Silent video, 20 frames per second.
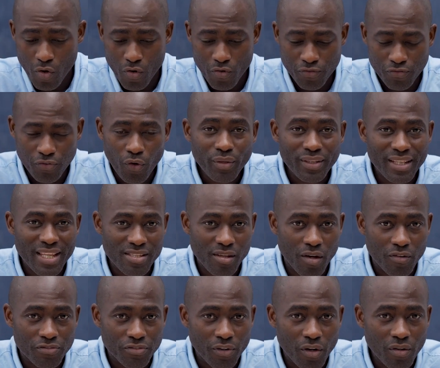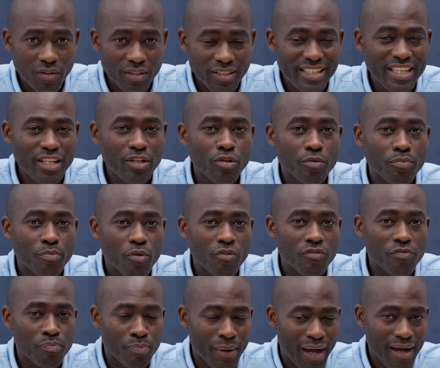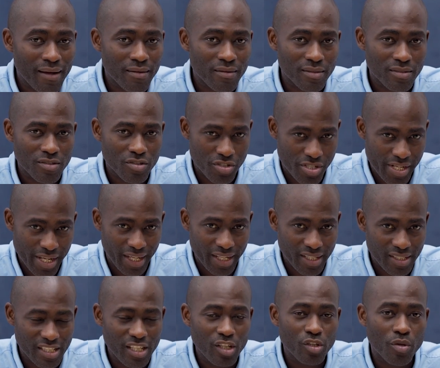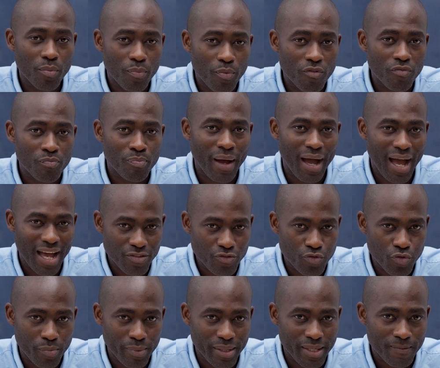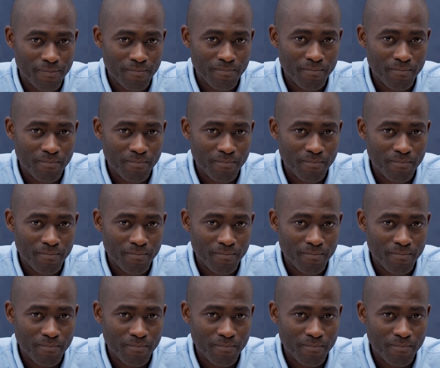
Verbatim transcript: font des enfants qu'ils ne peuvent pas gérer, qu'ils ne peuvent pas assumer.